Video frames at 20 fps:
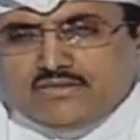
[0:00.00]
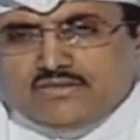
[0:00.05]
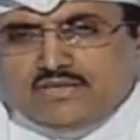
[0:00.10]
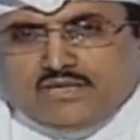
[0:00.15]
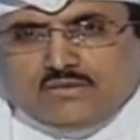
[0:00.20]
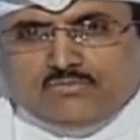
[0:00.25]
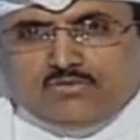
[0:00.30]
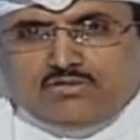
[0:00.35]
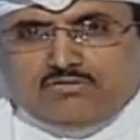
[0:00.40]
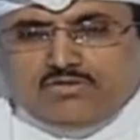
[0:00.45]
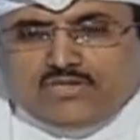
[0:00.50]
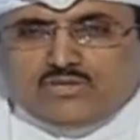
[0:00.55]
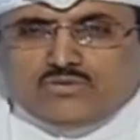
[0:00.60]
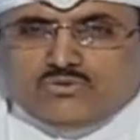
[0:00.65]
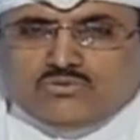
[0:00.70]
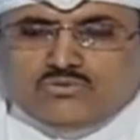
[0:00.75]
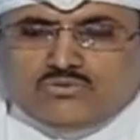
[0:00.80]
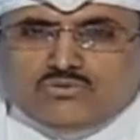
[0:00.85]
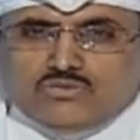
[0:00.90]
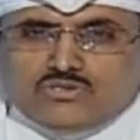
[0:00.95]
رغبه في
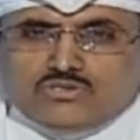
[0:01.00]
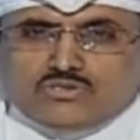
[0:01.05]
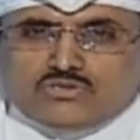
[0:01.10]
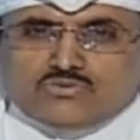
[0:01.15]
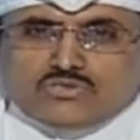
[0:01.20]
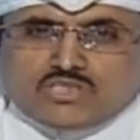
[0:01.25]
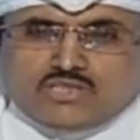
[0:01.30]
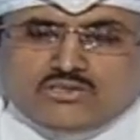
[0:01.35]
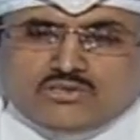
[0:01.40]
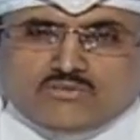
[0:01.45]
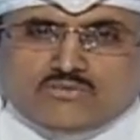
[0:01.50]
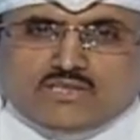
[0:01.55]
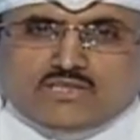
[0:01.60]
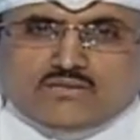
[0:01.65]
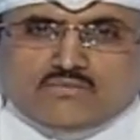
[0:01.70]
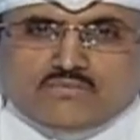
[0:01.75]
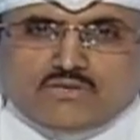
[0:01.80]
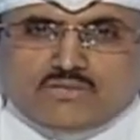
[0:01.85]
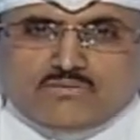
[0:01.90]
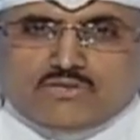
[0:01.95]
انه زوجاتهم
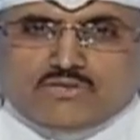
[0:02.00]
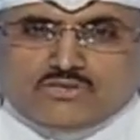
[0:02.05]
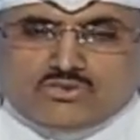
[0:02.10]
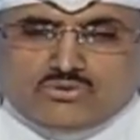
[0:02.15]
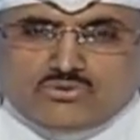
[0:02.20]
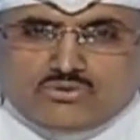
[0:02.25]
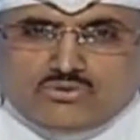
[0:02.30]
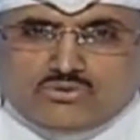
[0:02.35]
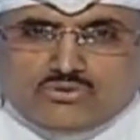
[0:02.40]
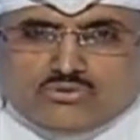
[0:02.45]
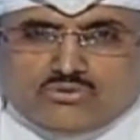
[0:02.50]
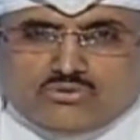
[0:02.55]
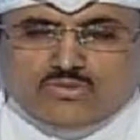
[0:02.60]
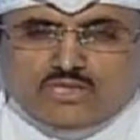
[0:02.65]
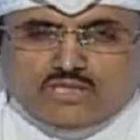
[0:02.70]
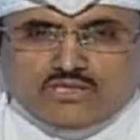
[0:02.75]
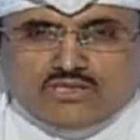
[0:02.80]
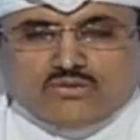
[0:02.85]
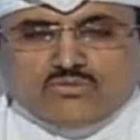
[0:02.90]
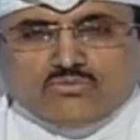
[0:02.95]
ايضا ما بينزلون
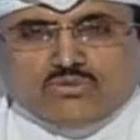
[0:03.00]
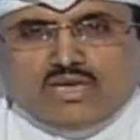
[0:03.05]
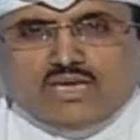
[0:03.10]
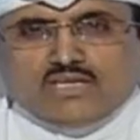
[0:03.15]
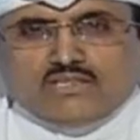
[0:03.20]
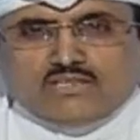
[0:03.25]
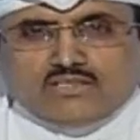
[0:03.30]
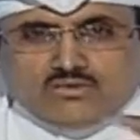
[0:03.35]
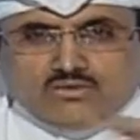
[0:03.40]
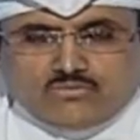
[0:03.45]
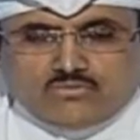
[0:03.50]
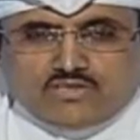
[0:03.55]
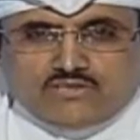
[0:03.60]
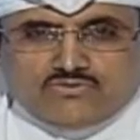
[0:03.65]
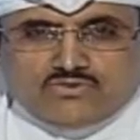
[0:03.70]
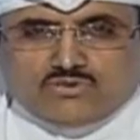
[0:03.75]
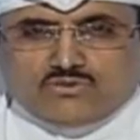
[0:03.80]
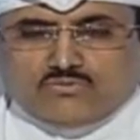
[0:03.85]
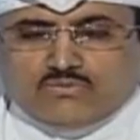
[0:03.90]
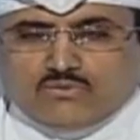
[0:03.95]
معين وحتى هم
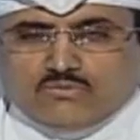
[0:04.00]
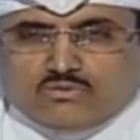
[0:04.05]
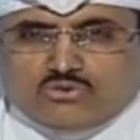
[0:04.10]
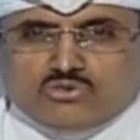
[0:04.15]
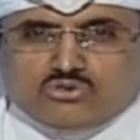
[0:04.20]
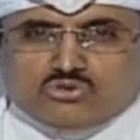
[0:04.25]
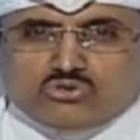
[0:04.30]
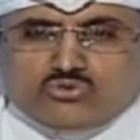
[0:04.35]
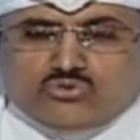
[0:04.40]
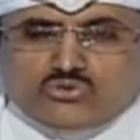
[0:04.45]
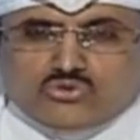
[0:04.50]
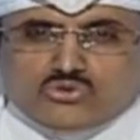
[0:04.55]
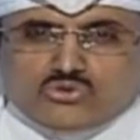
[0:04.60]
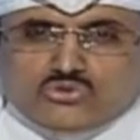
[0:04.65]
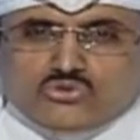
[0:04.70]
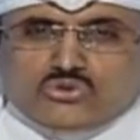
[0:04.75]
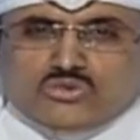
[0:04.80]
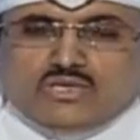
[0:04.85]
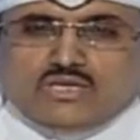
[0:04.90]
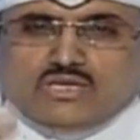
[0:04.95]
نفسهم ما يبغون ينزلون
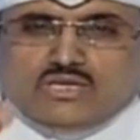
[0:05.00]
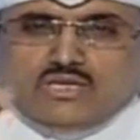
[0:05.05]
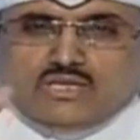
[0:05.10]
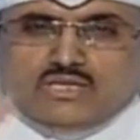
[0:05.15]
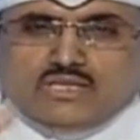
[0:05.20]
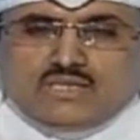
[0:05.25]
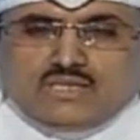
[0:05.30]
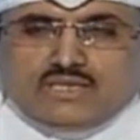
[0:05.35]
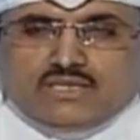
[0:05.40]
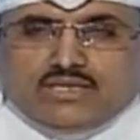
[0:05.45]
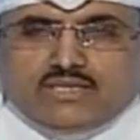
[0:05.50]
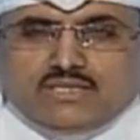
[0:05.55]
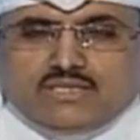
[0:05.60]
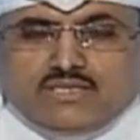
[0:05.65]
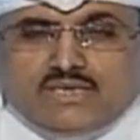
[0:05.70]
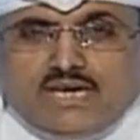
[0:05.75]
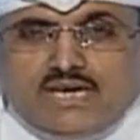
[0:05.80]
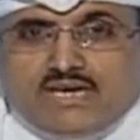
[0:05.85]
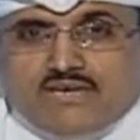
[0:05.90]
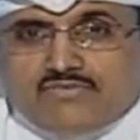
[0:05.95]
نزول
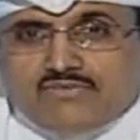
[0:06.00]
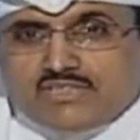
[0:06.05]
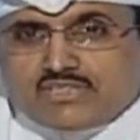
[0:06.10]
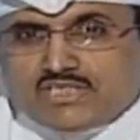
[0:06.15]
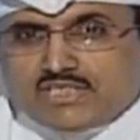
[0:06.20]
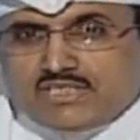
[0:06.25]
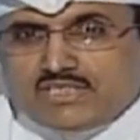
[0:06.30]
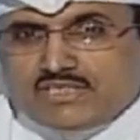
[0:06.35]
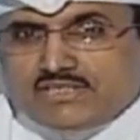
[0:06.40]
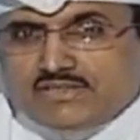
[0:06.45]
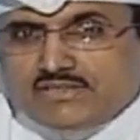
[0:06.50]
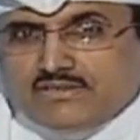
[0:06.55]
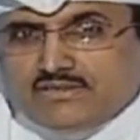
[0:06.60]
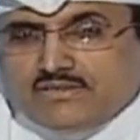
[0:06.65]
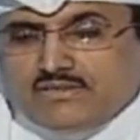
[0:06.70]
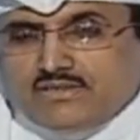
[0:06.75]
نحافه شديده.